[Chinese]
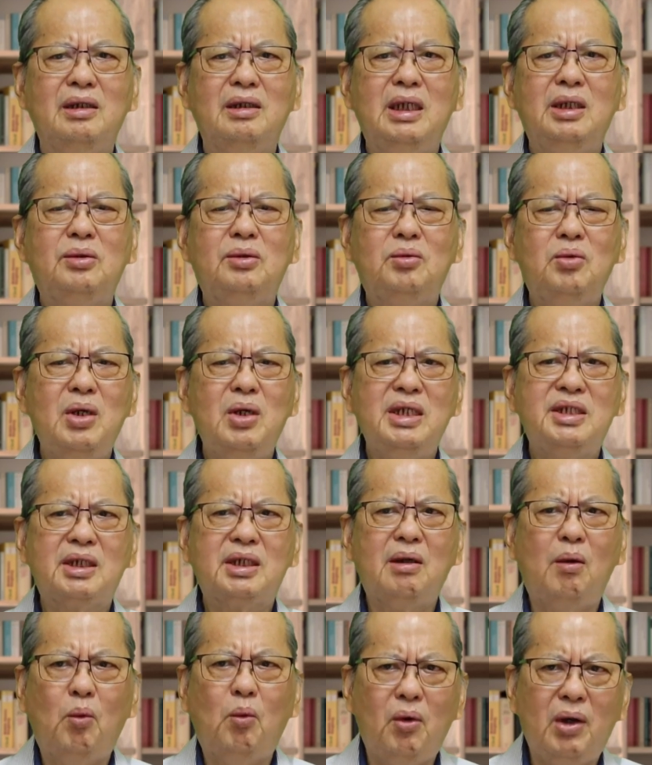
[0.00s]
你对
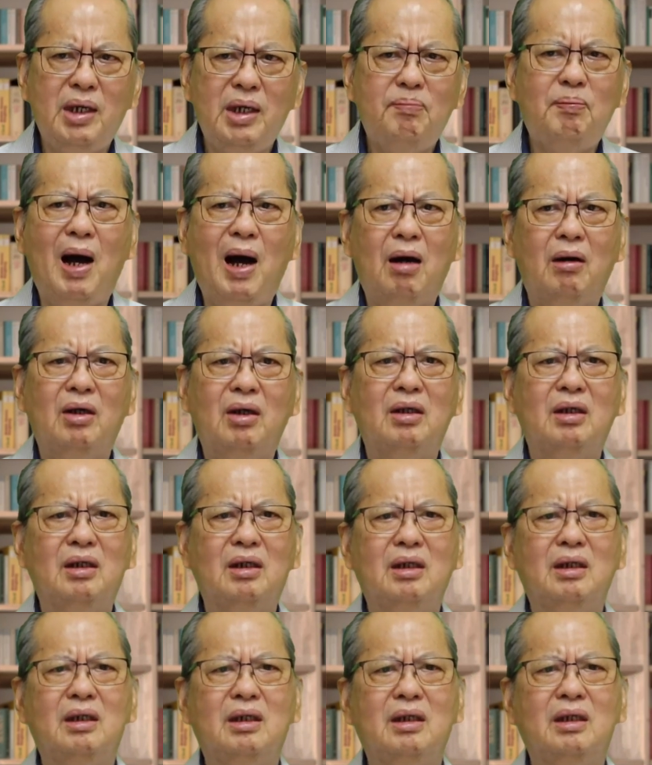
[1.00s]
这个回报，
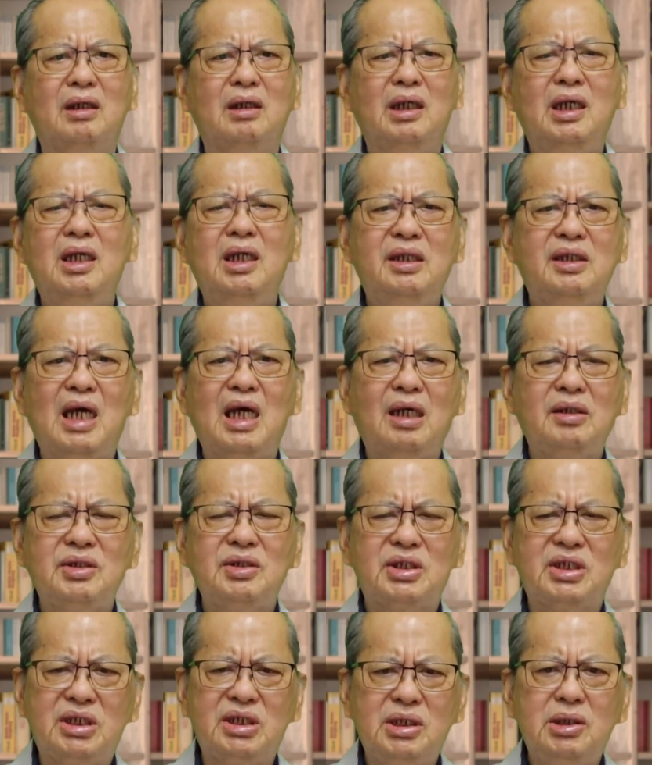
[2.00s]
应
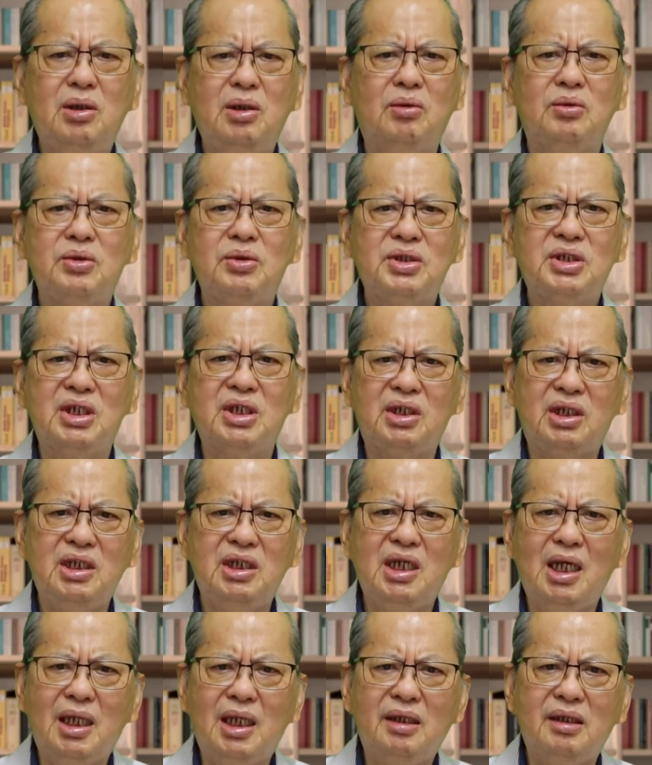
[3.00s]
当持有
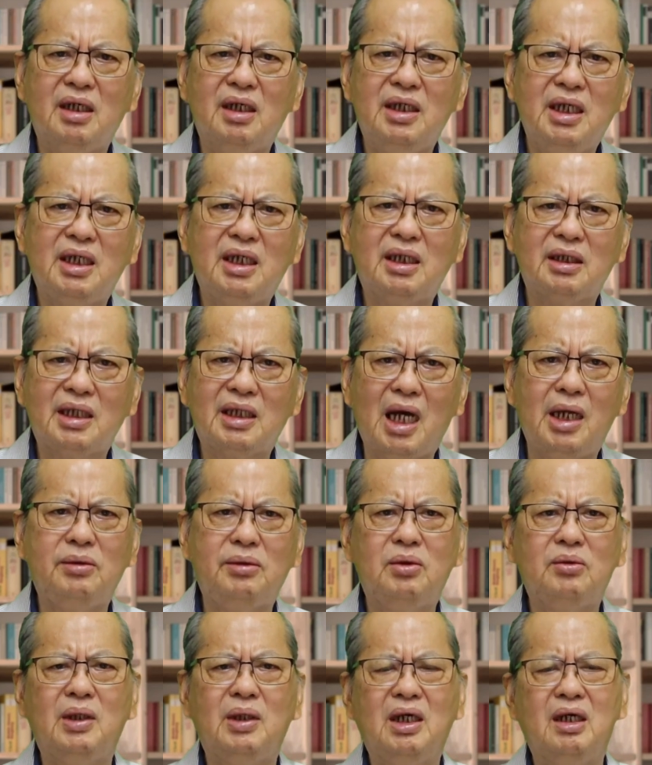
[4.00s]
怎样的一个
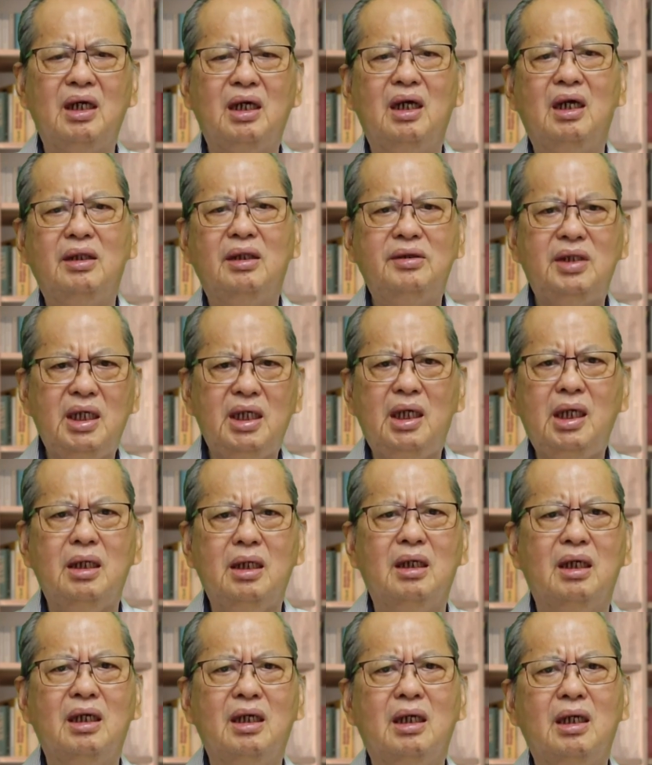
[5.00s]
态度呢？第
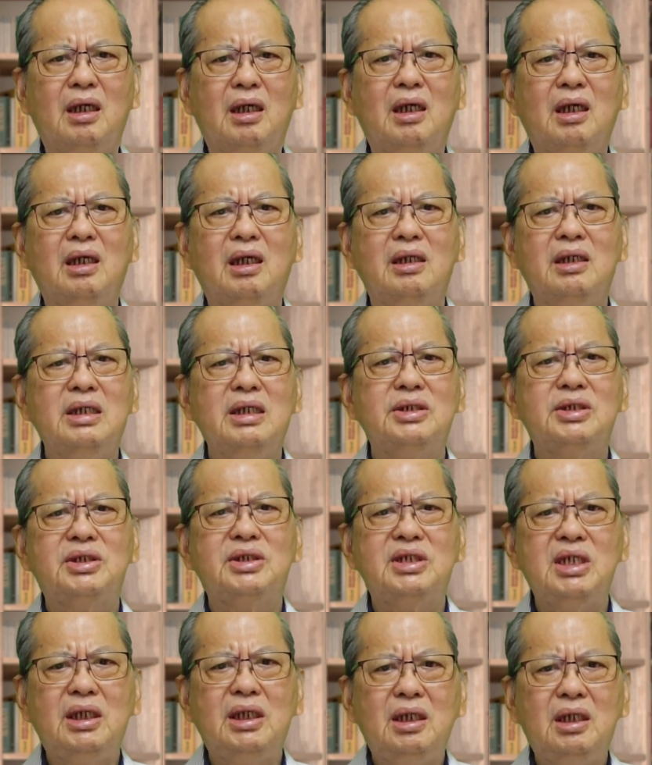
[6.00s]
一，你
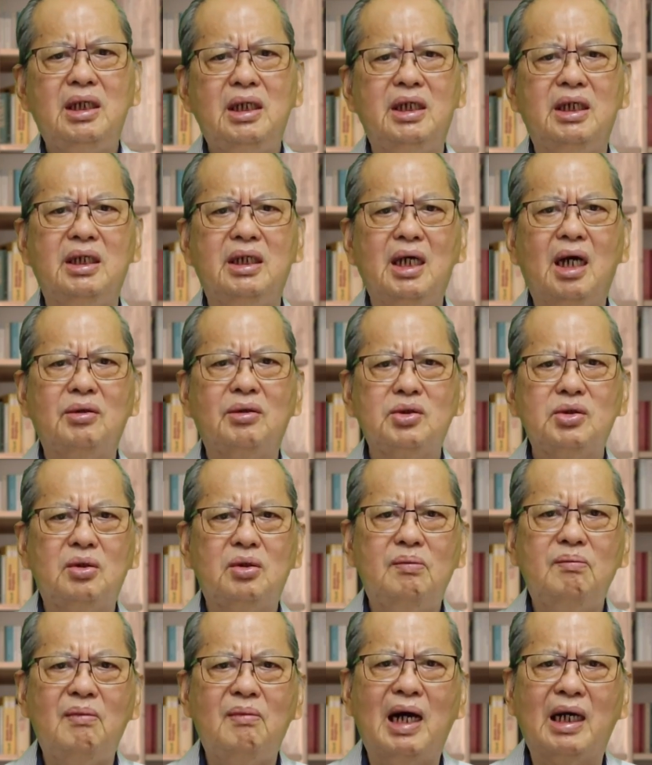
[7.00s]
心里要
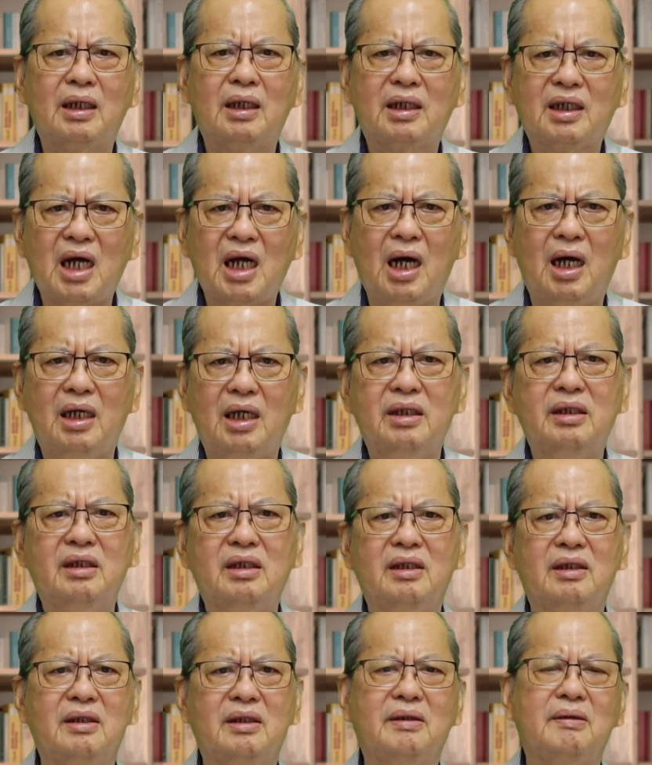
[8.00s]
充满感恩。
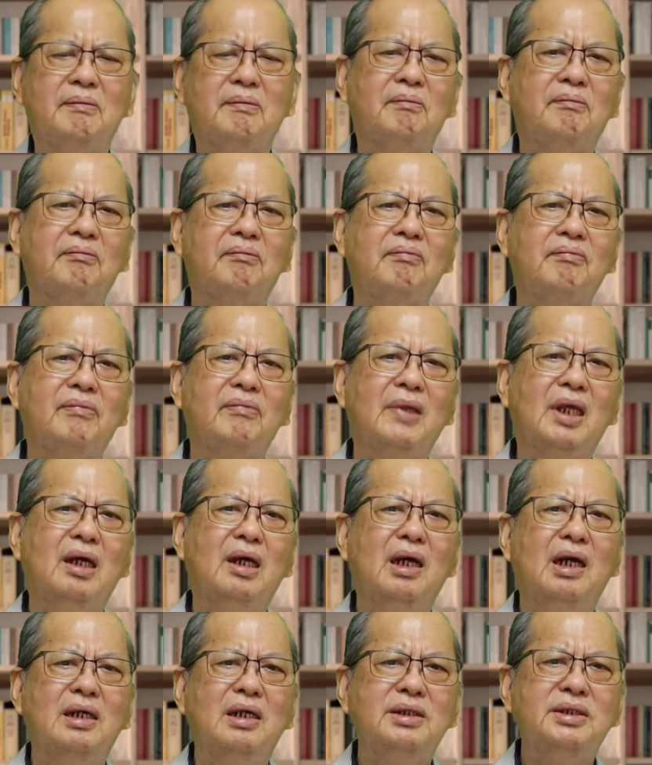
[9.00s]

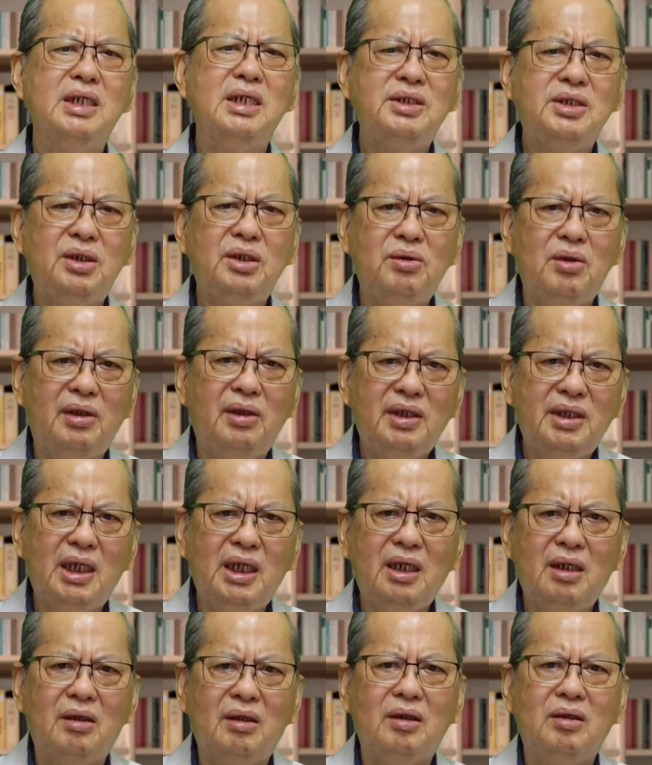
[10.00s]
这些园
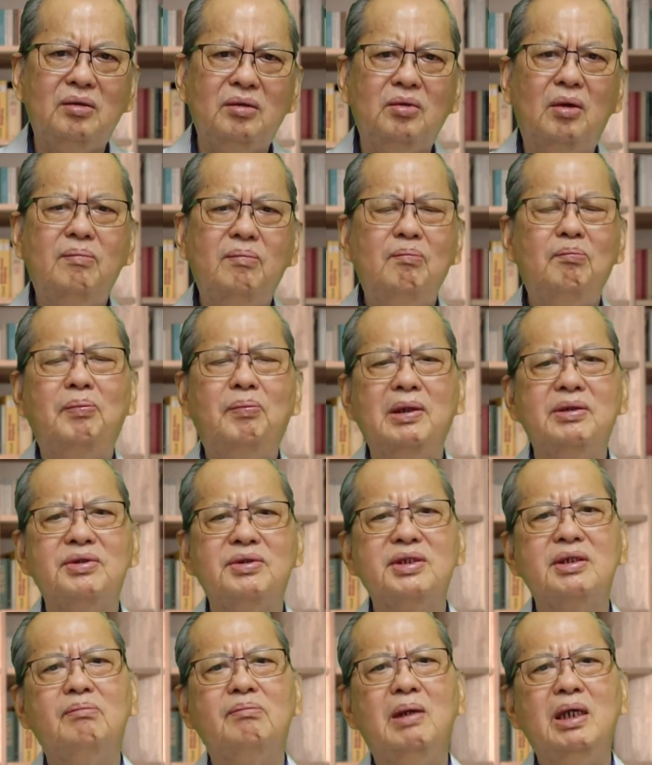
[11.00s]
丁原
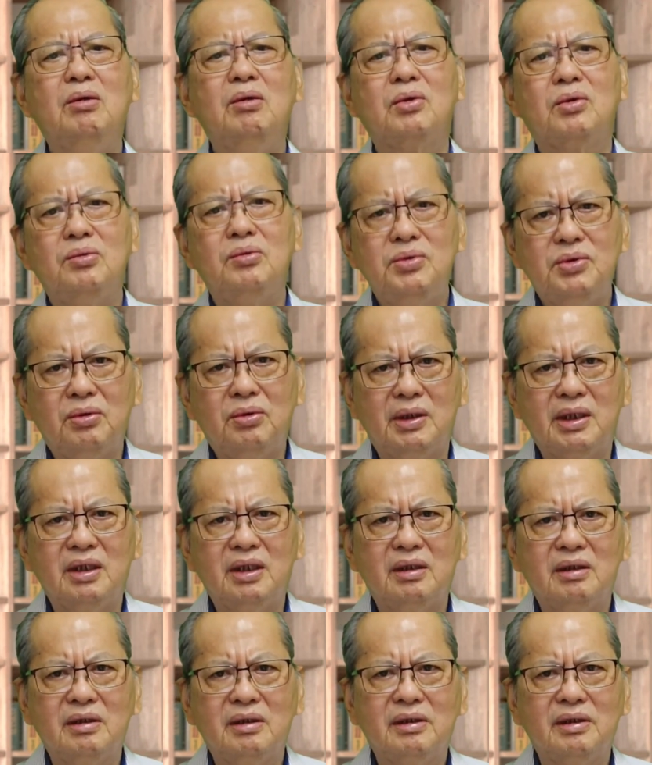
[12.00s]
本是没有工作
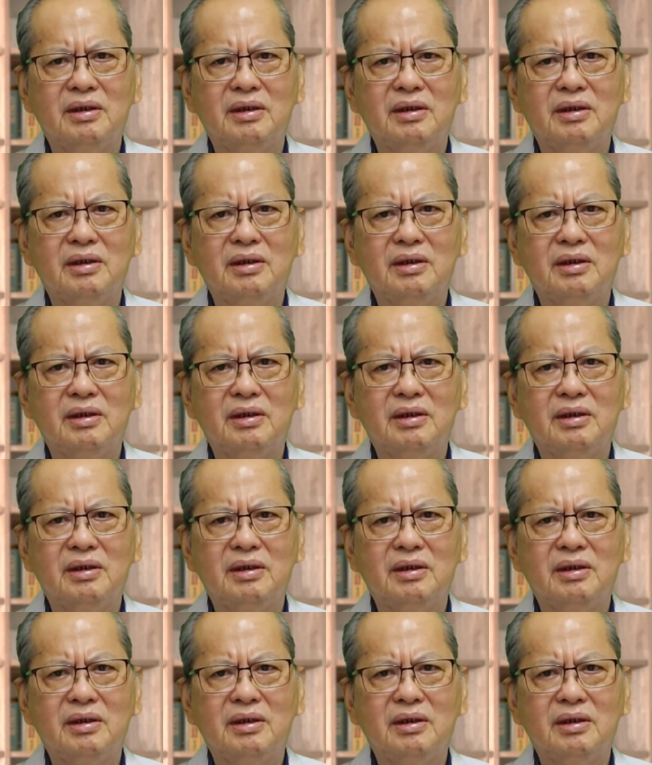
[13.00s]
的，